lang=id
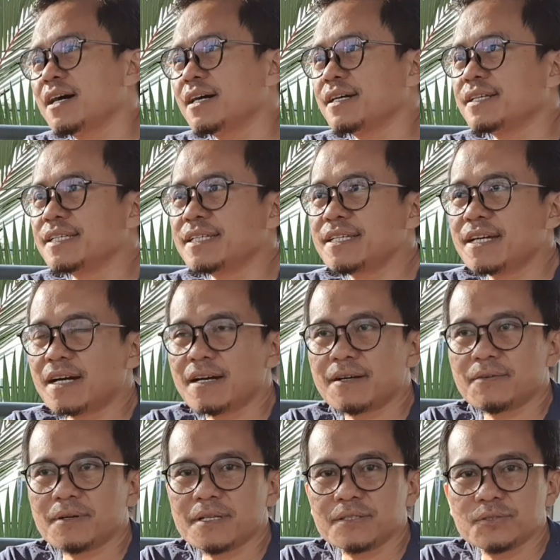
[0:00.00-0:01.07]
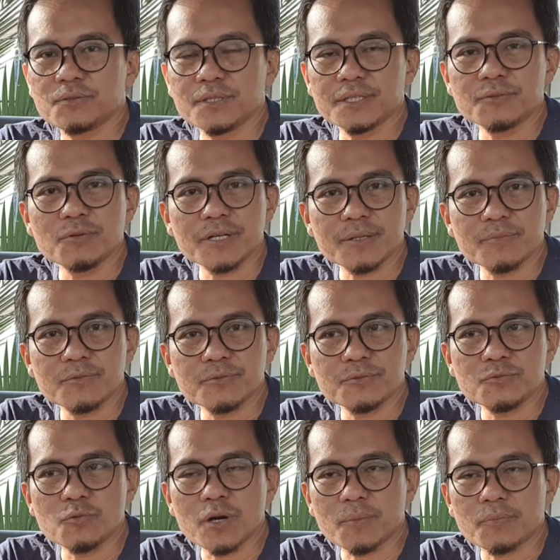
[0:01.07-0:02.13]
Eh, di awal Juli
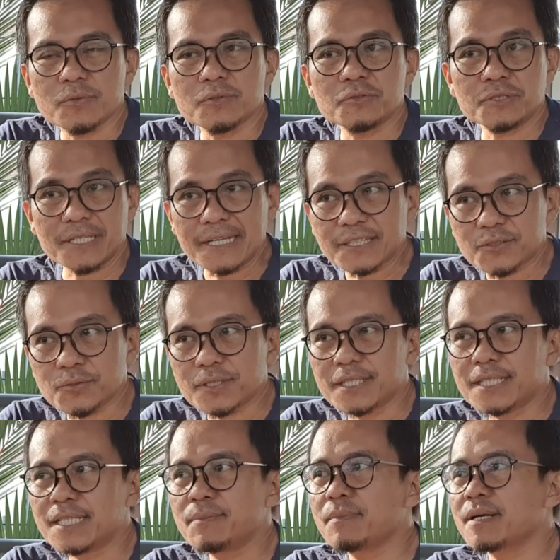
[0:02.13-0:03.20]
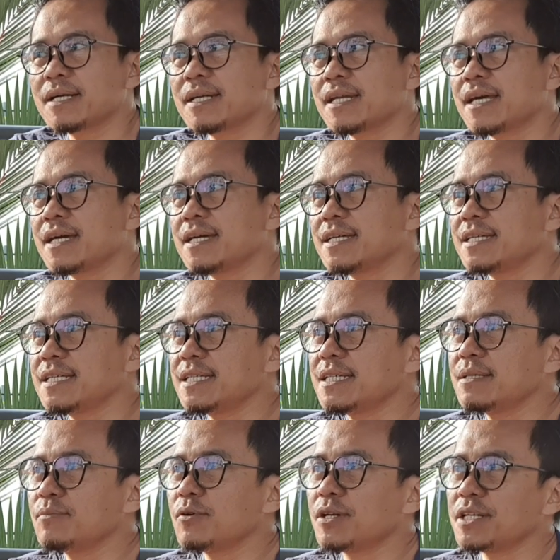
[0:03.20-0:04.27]
2021 ini
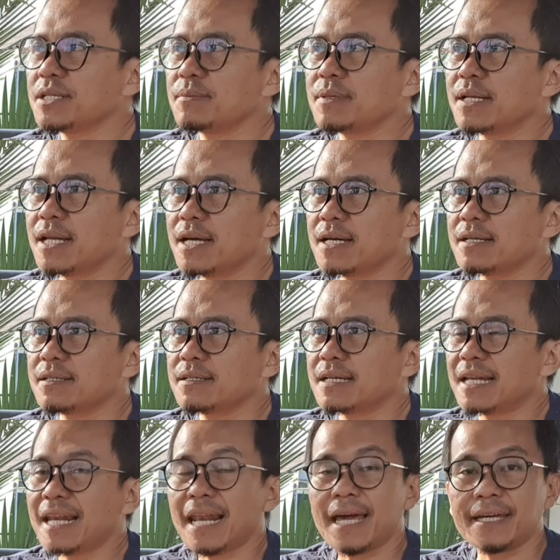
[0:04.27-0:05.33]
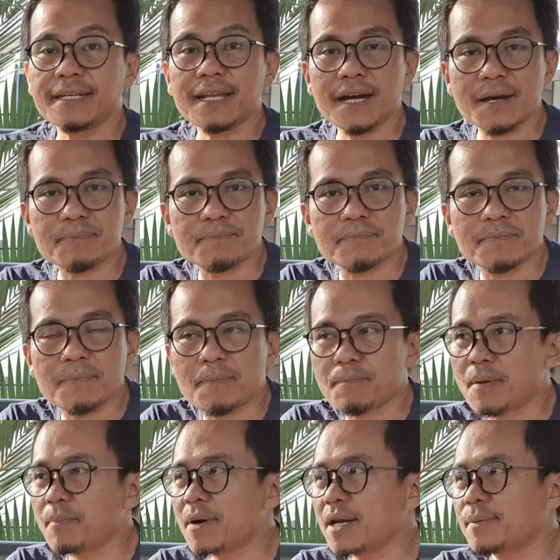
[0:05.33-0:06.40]
mengenai boleh dibilang line up
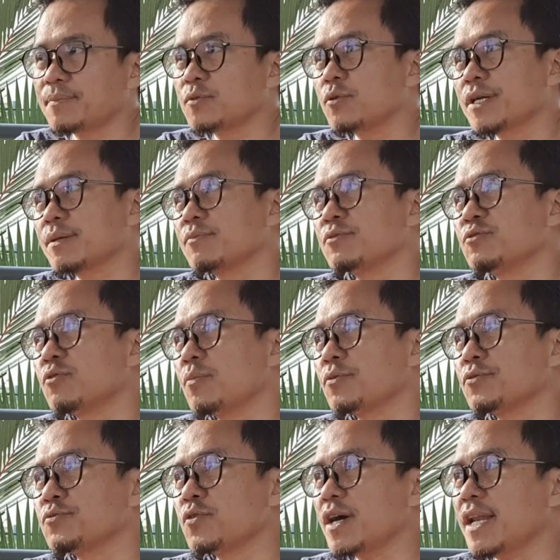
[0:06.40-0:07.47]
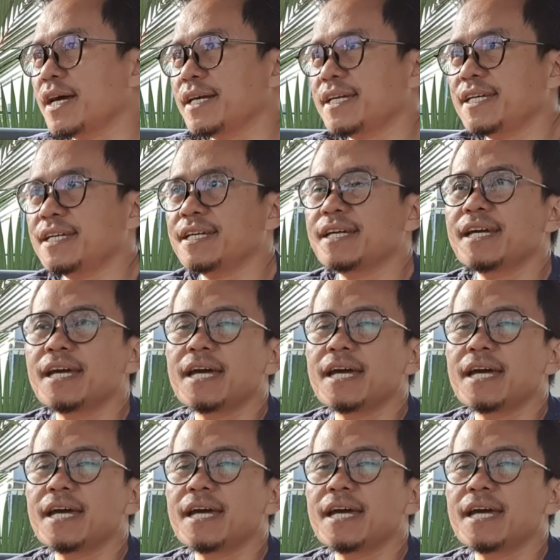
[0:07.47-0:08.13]
pembalap 2022 lagi.